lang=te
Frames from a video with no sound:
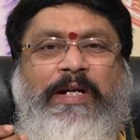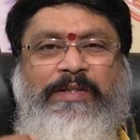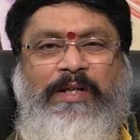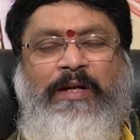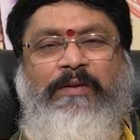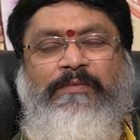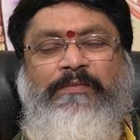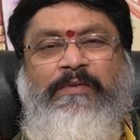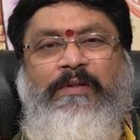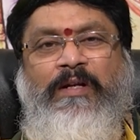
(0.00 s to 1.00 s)
లెట్ స్టార్ట్
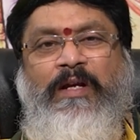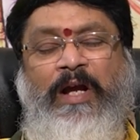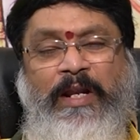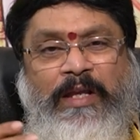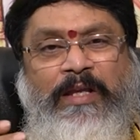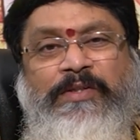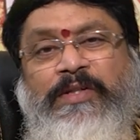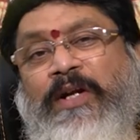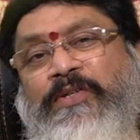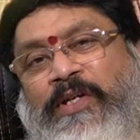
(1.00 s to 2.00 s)
అని
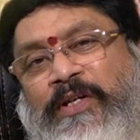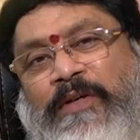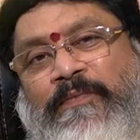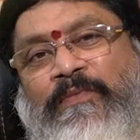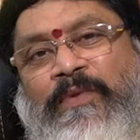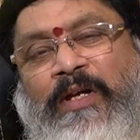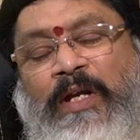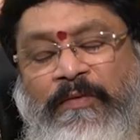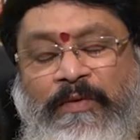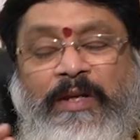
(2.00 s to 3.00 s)
స్టార్ట్ చేయండి
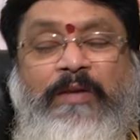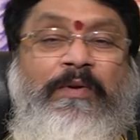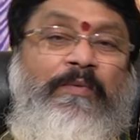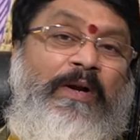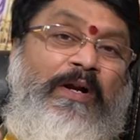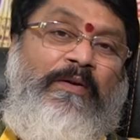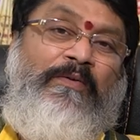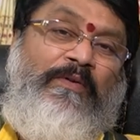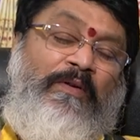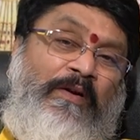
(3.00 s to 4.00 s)
ఇవన్నీ మీకు బాగా
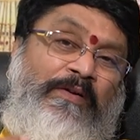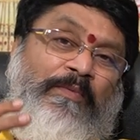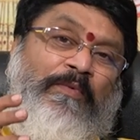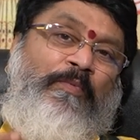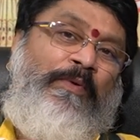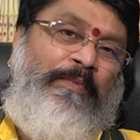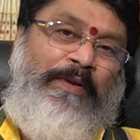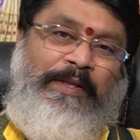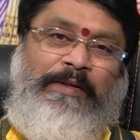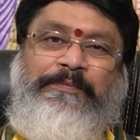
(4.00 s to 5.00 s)
లాంగ్ టర్మ్గా
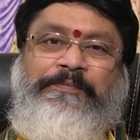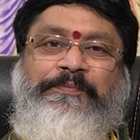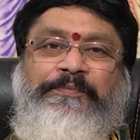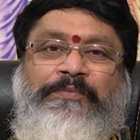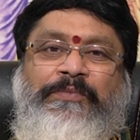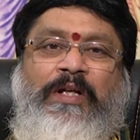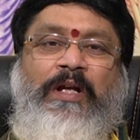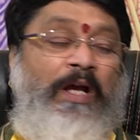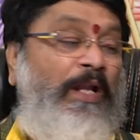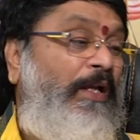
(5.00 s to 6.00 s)
ఉపయోగపడతాయి
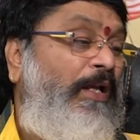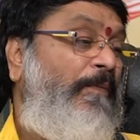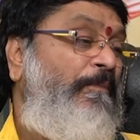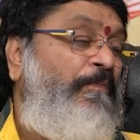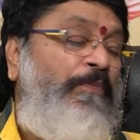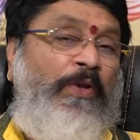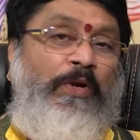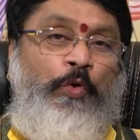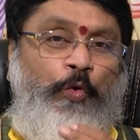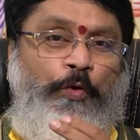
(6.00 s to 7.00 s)
అలాగే
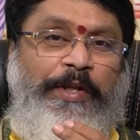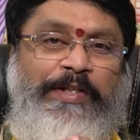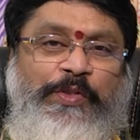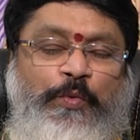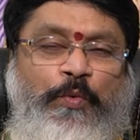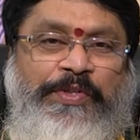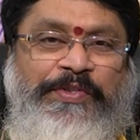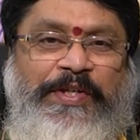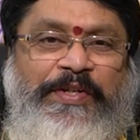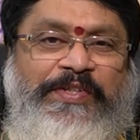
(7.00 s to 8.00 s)
ట్యుటోరియల్స్
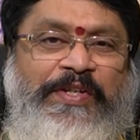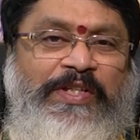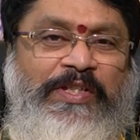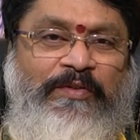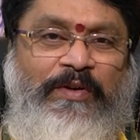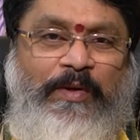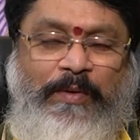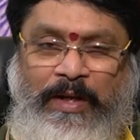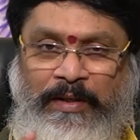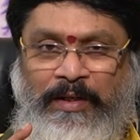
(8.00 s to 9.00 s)
కోచింగ్ సెంటర్స్ రన్ చేసే వాళ్ళకి
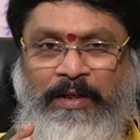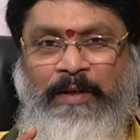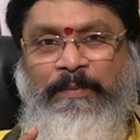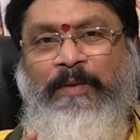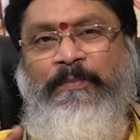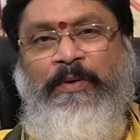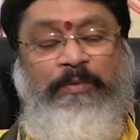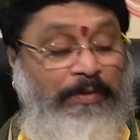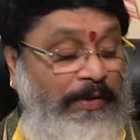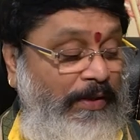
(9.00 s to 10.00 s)
ఆర్థికంగా బలం
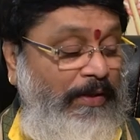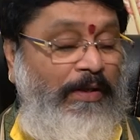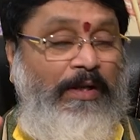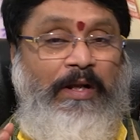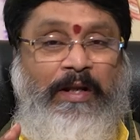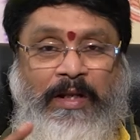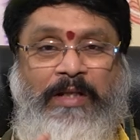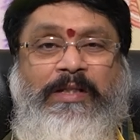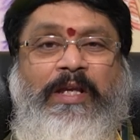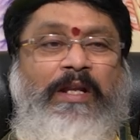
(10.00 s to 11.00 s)
పెరుగుతుంది
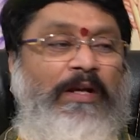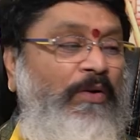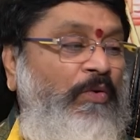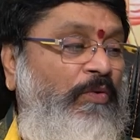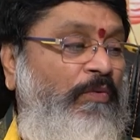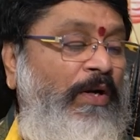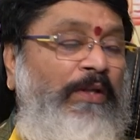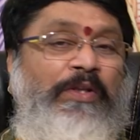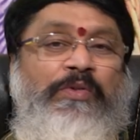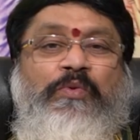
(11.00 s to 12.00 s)
రాజకీయ రంగంలో ఉన్న
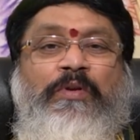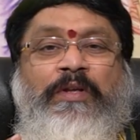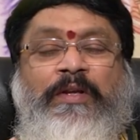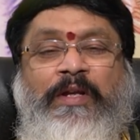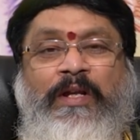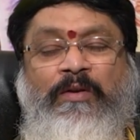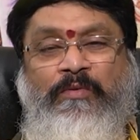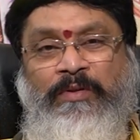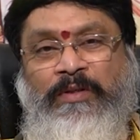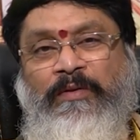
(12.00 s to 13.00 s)
వాళ్ళు తీసుకున్న నిర్ణయాల్లో
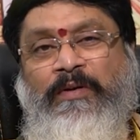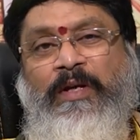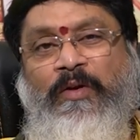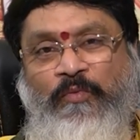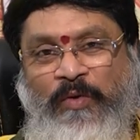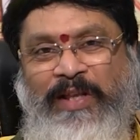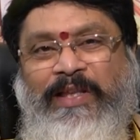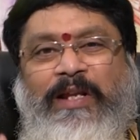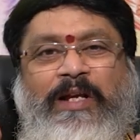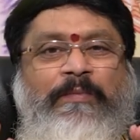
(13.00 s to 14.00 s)
కొంత
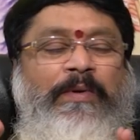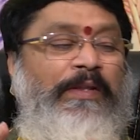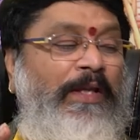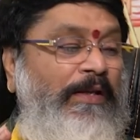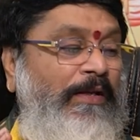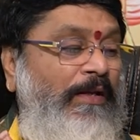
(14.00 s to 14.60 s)
ఫలితాలు కనపడతాయి